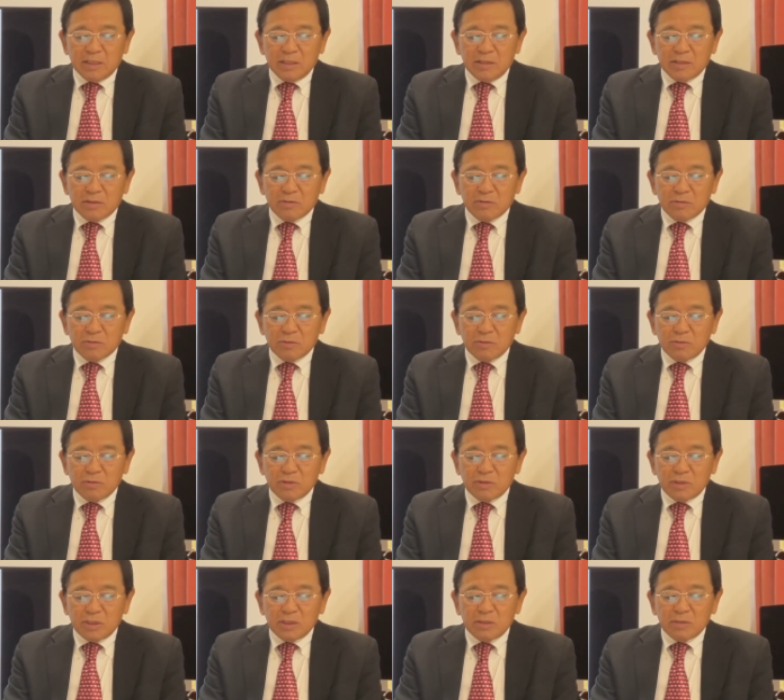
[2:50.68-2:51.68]
その当
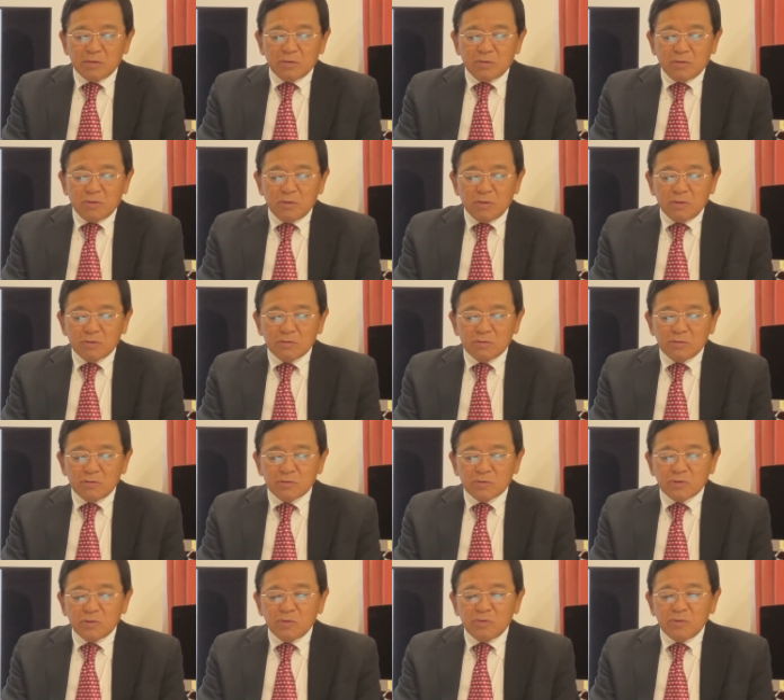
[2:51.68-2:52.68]
時多くの
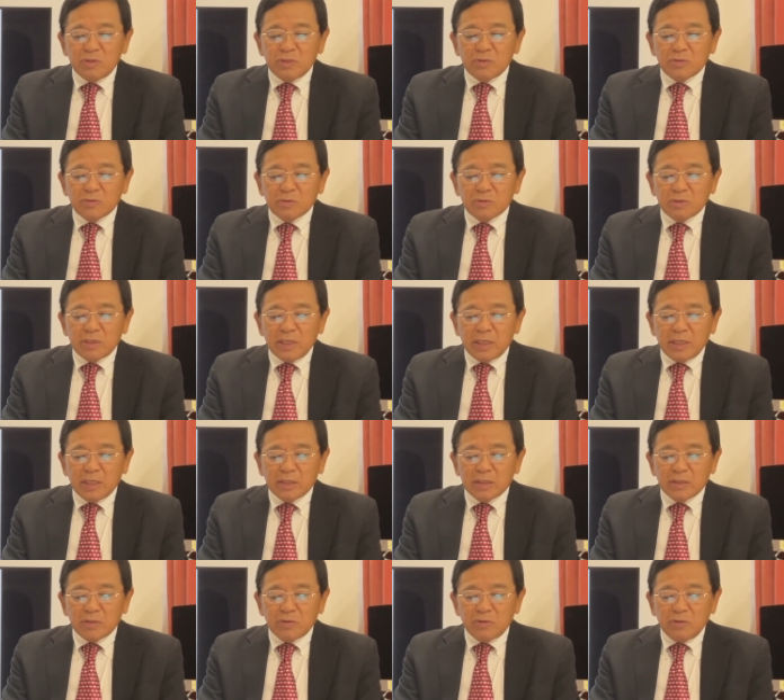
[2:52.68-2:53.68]
教員にとって
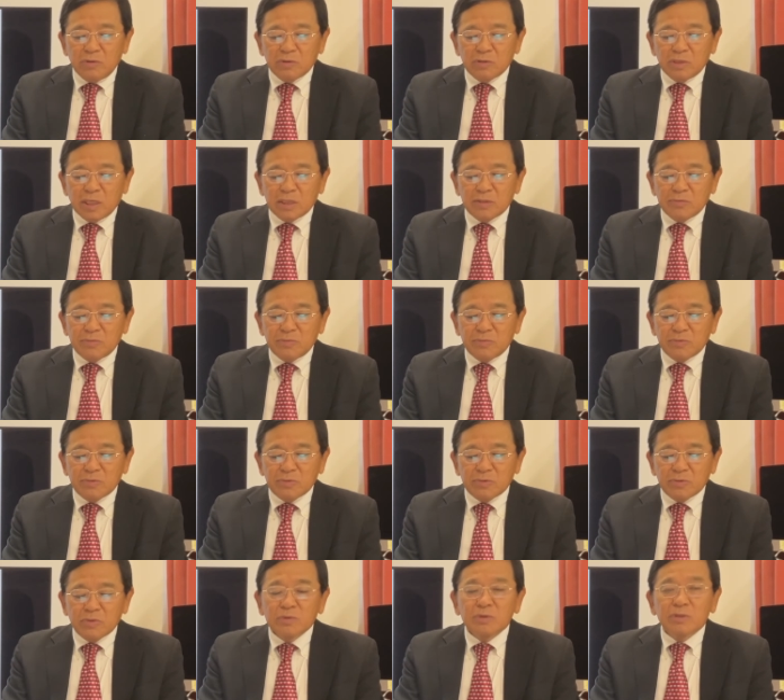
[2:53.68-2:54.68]
教育学部
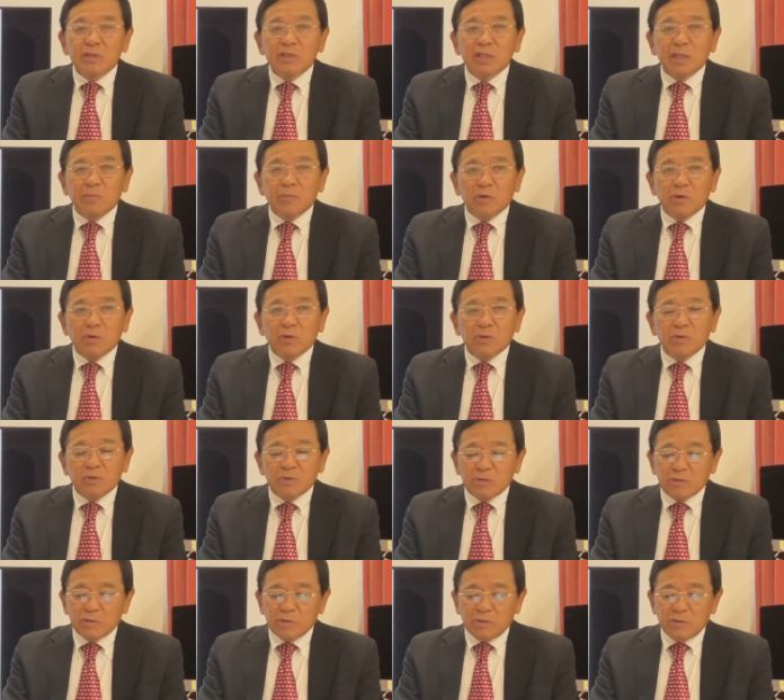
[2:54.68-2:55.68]
といっても
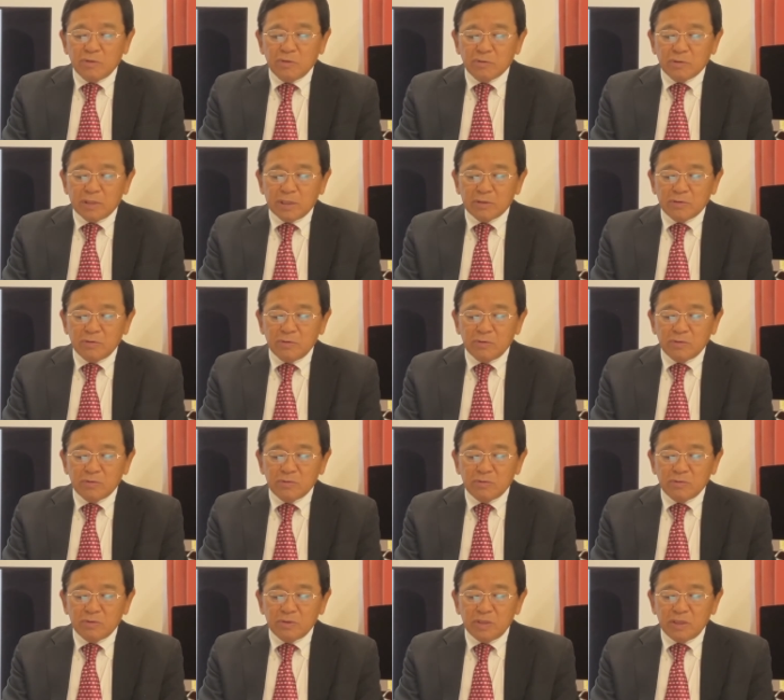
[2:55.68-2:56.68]
教科教
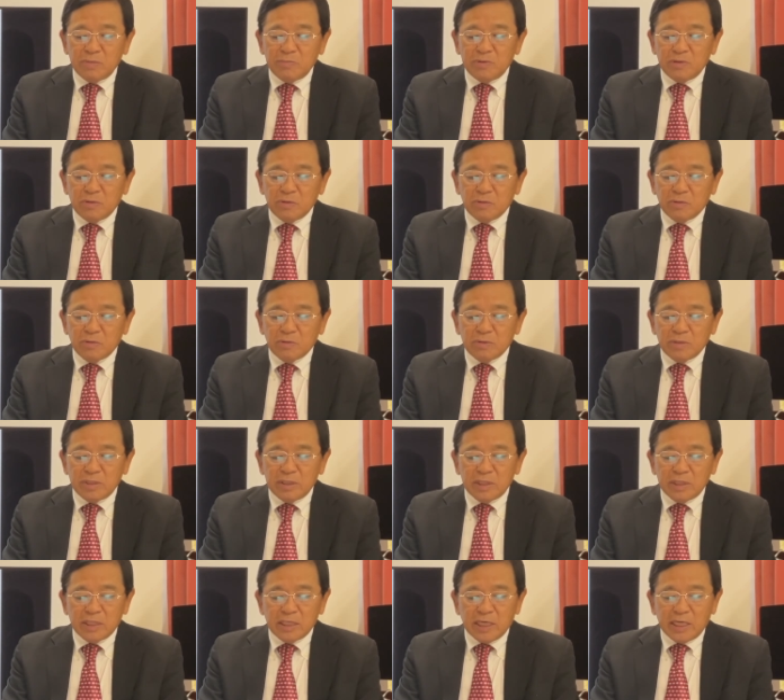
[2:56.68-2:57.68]
育の意味を
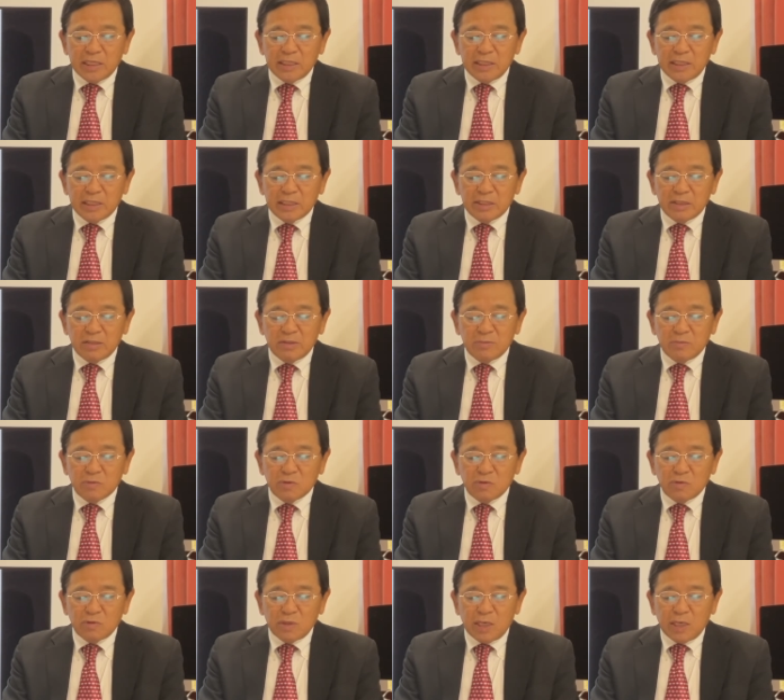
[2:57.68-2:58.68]
理解できるも
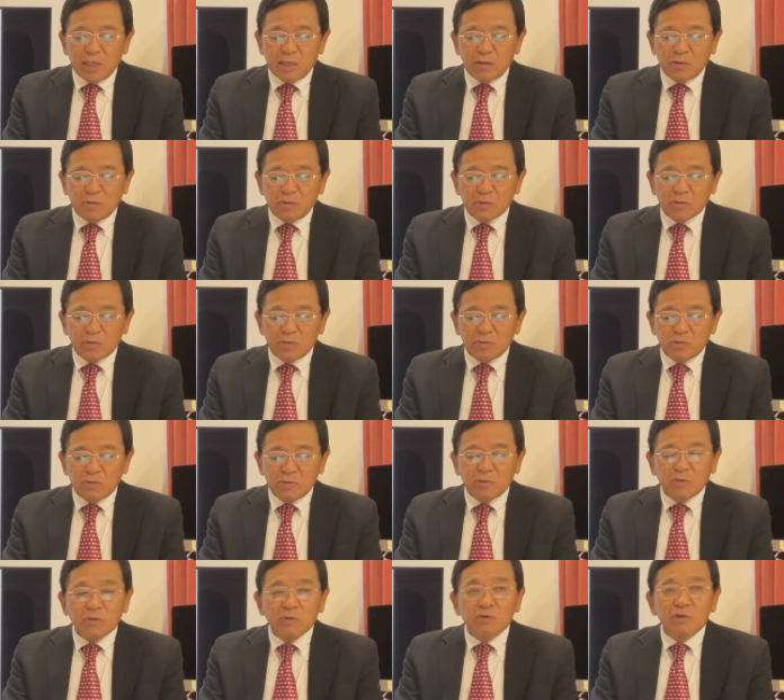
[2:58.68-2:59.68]
のはほとん
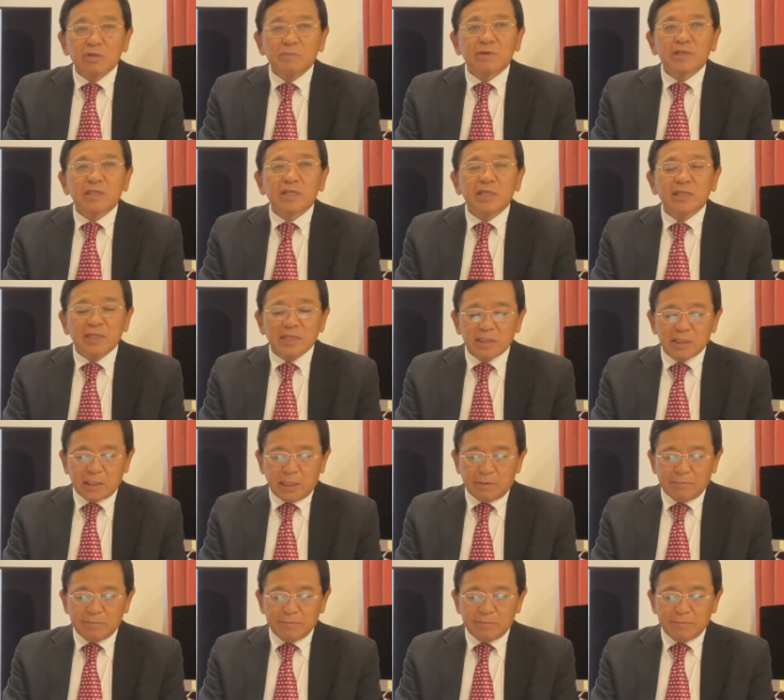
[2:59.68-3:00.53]
どおりませんでした